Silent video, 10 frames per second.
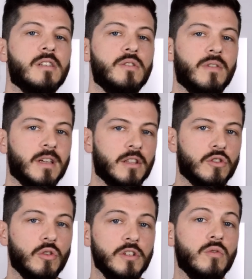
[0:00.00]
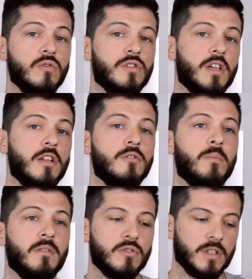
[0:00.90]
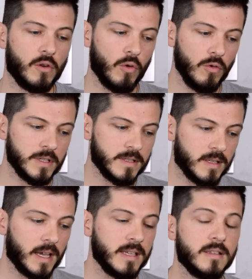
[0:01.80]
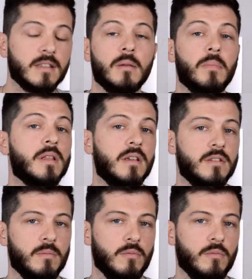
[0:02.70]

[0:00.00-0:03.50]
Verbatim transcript: a gente vai dar dois conselhos para você conquistar essa independência